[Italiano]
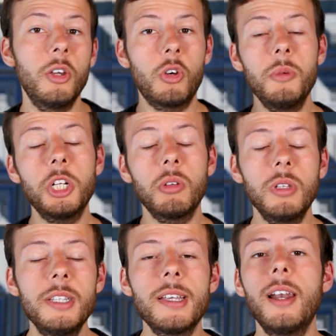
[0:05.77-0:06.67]
E ho cominciato a
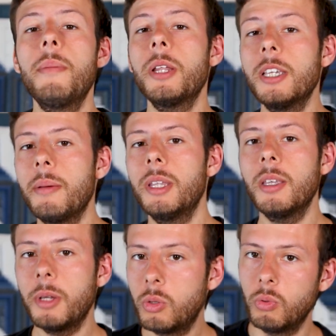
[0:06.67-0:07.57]
utilizzarla
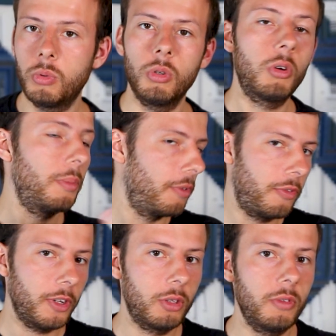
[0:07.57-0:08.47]
praticamente per tutto, come vi ho
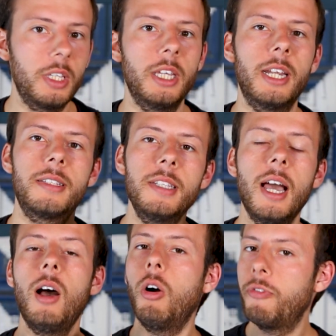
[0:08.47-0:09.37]
fatto vedere,
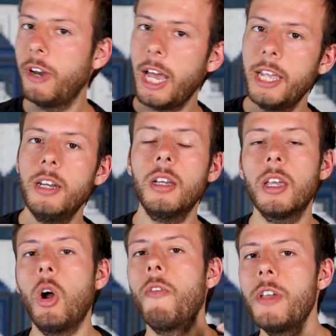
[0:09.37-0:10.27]
sia offline
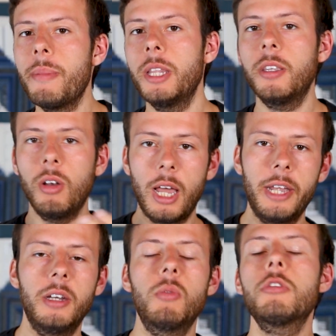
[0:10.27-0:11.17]
che ovviamente
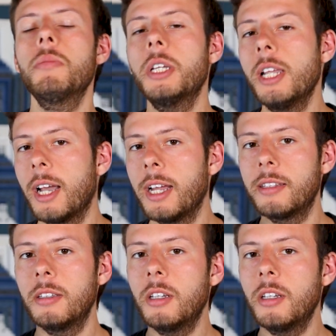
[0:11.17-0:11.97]
online. Questo perché la carta di